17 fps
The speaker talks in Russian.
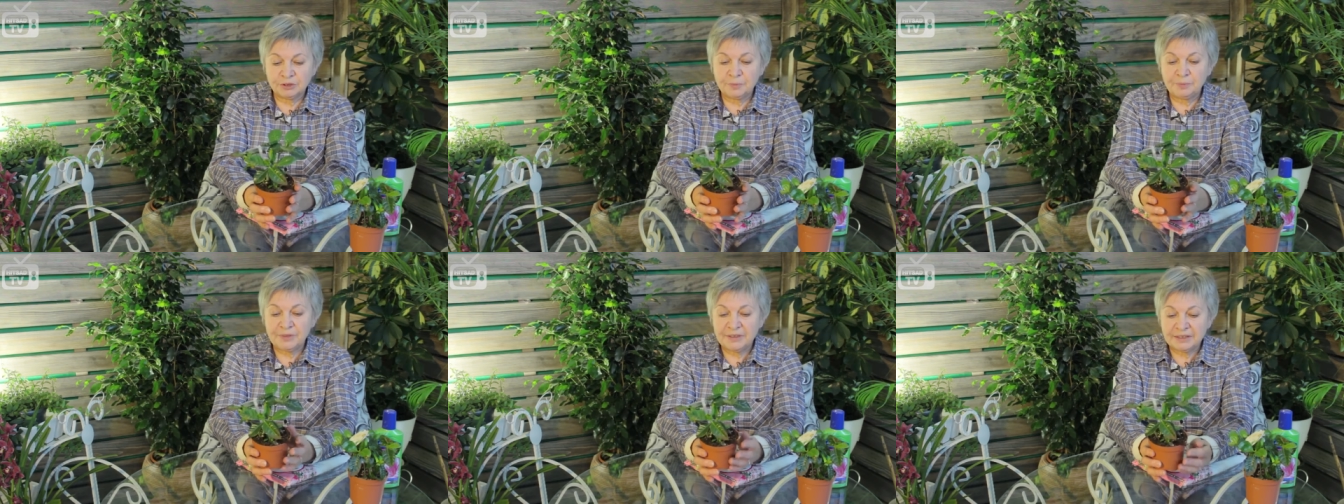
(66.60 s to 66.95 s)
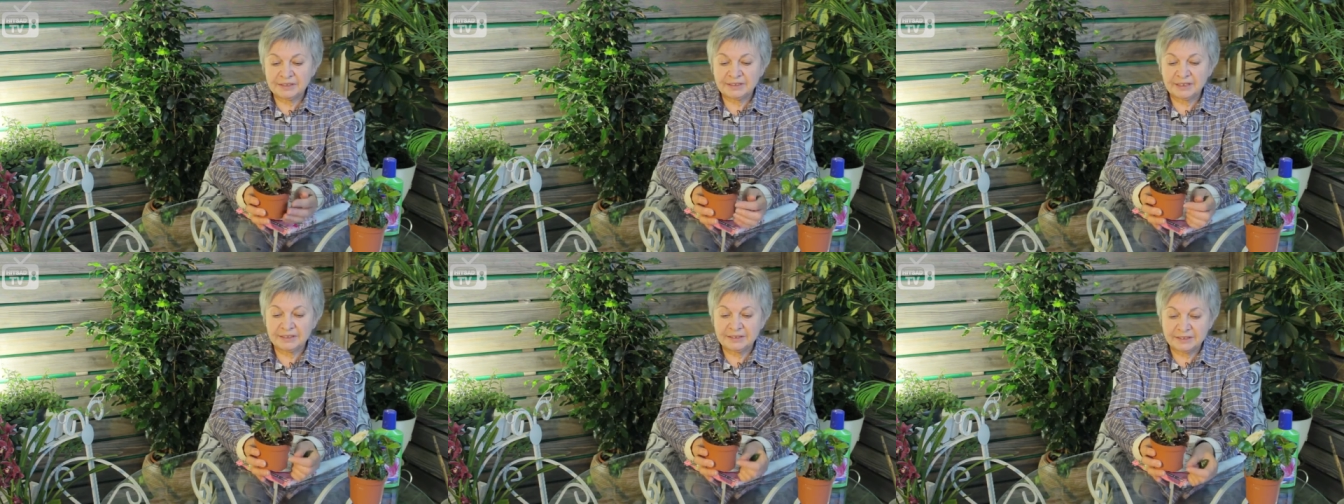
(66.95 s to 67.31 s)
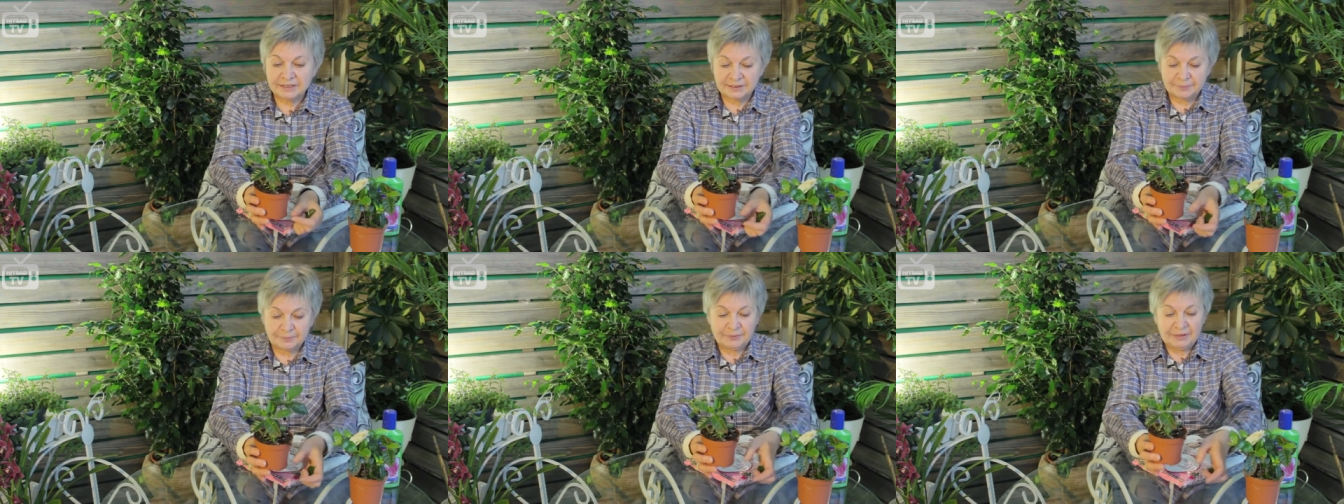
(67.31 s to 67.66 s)
же
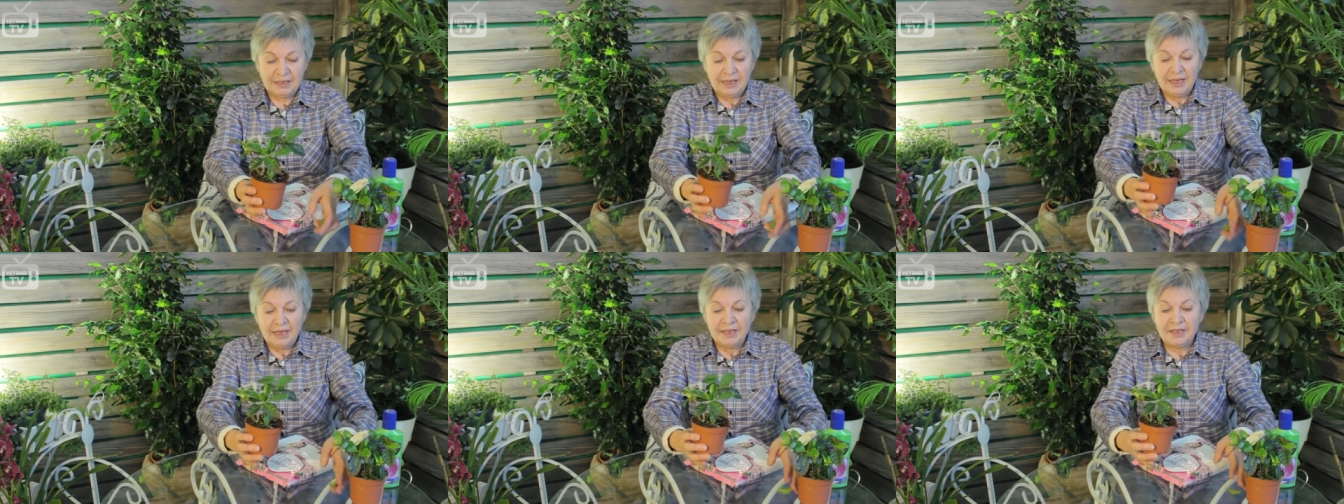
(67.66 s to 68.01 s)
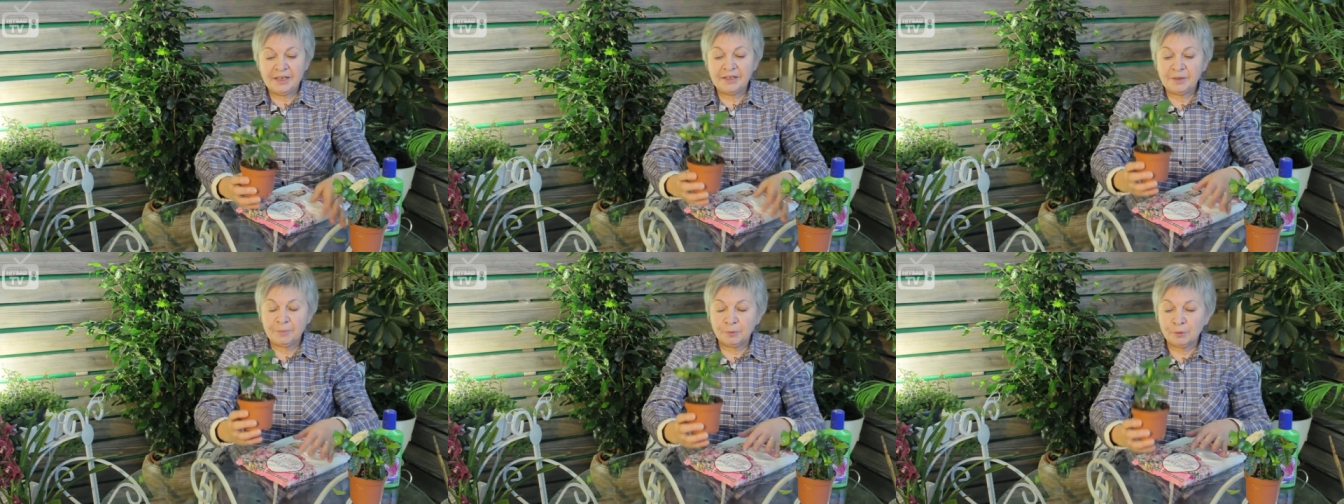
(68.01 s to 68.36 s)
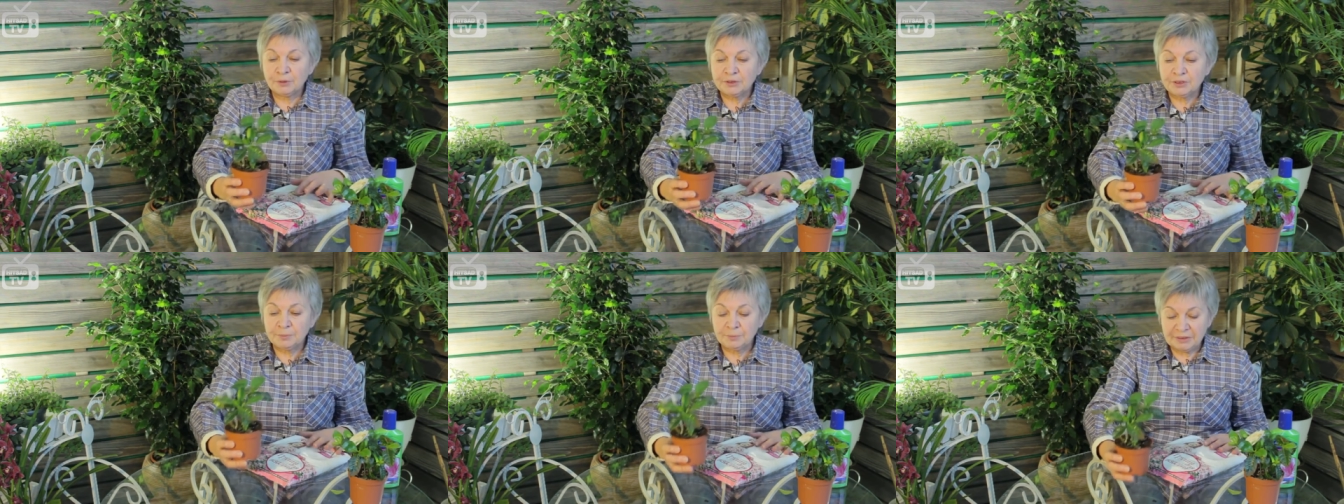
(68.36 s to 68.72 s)
пересадить. И не
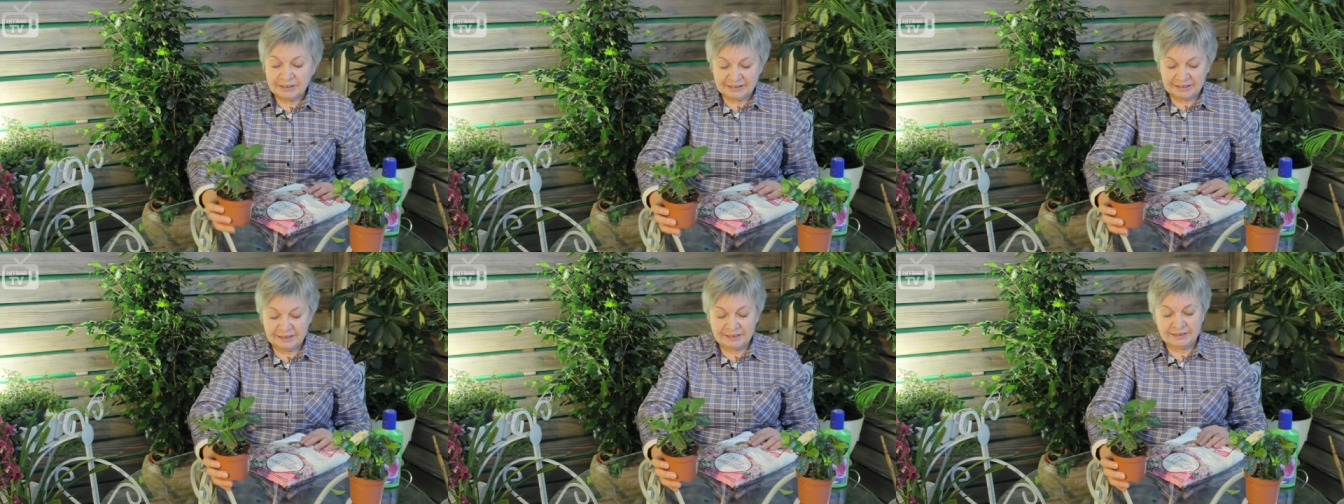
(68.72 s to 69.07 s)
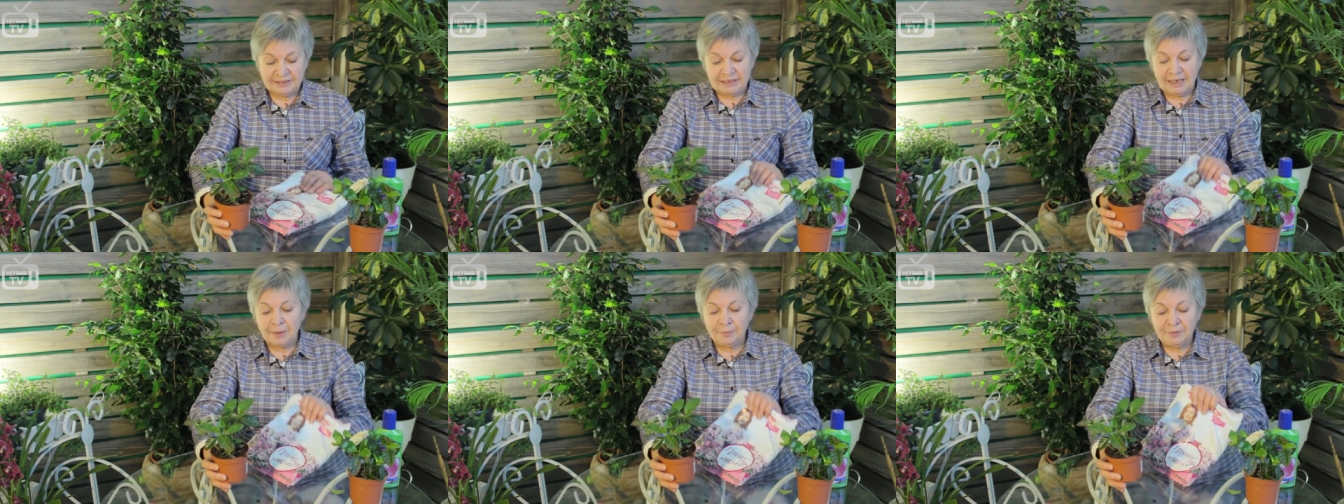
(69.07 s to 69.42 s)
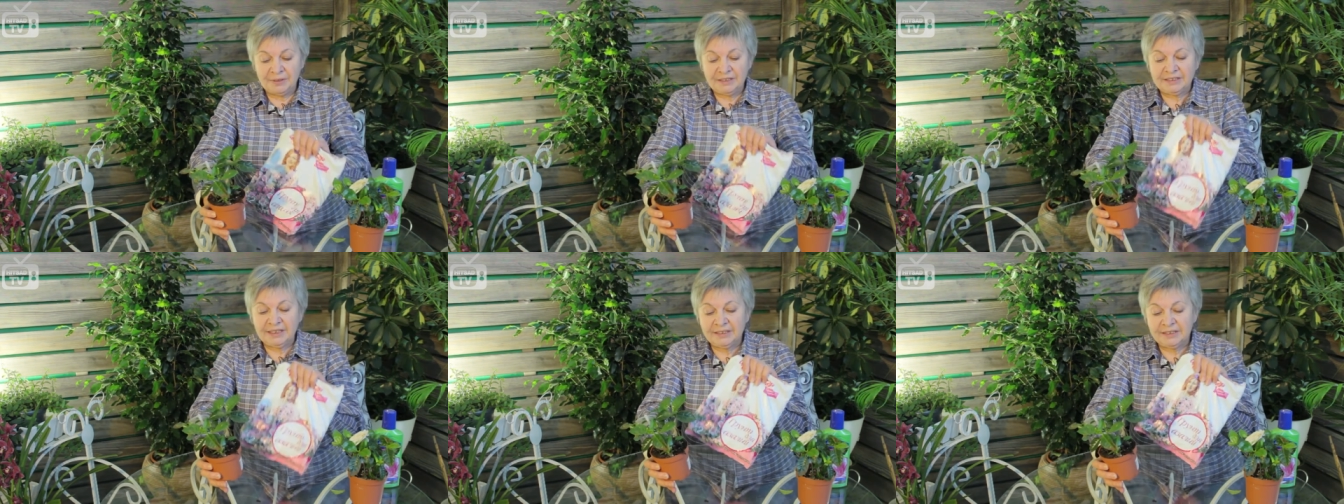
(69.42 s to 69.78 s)
просто пересадить, а
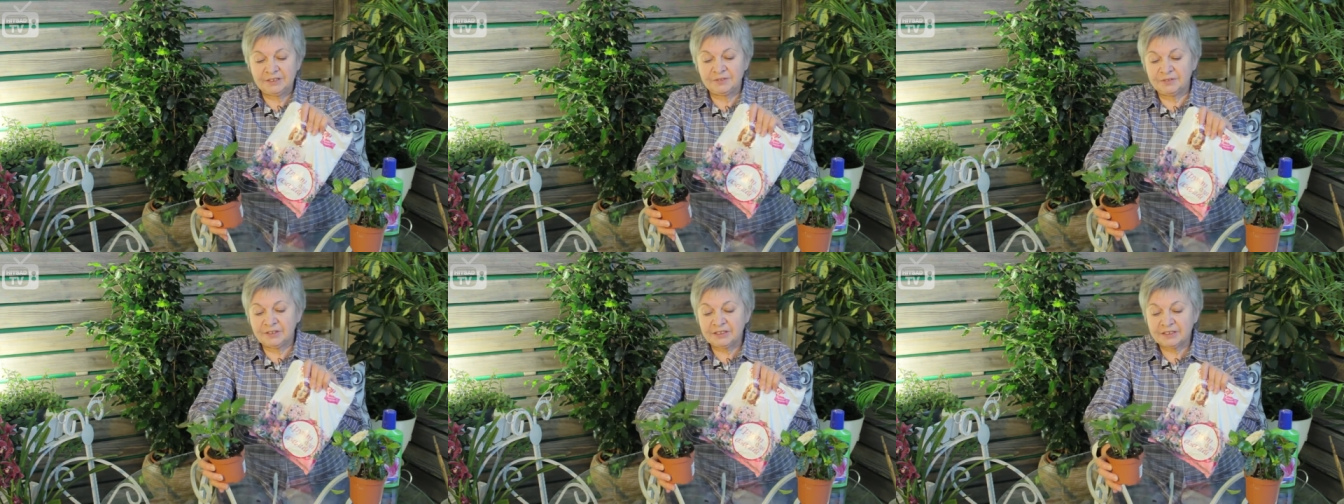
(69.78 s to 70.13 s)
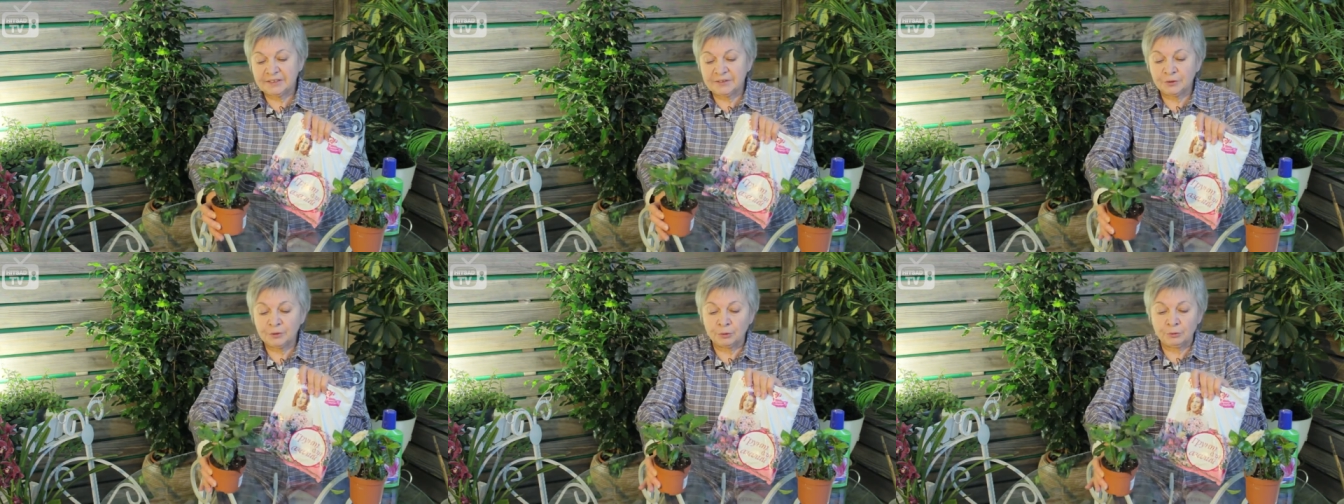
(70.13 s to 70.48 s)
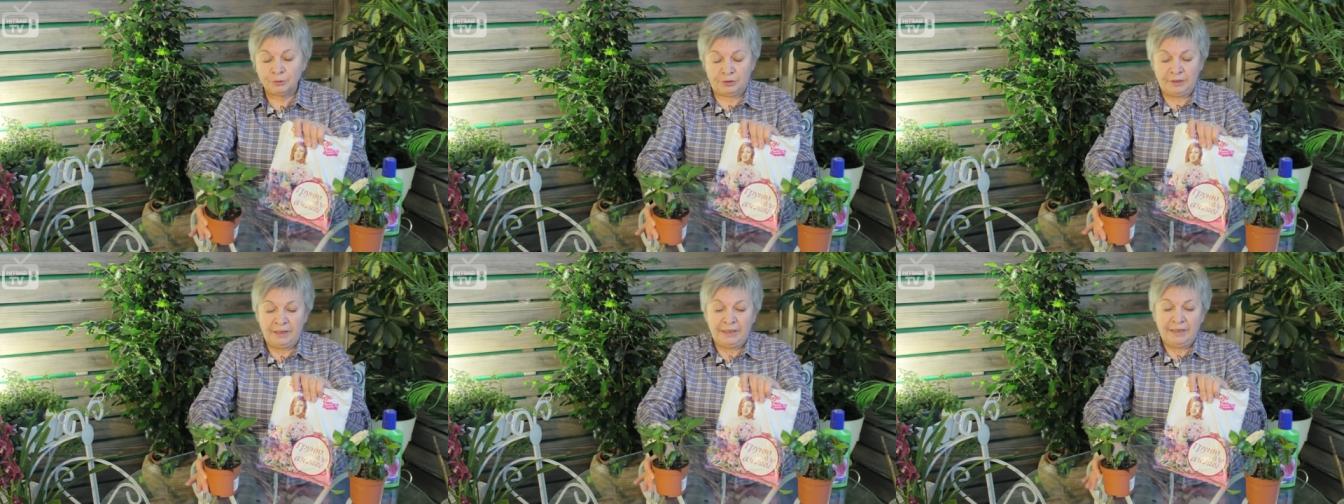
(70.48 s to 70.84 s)
пересадить в кислый грунт.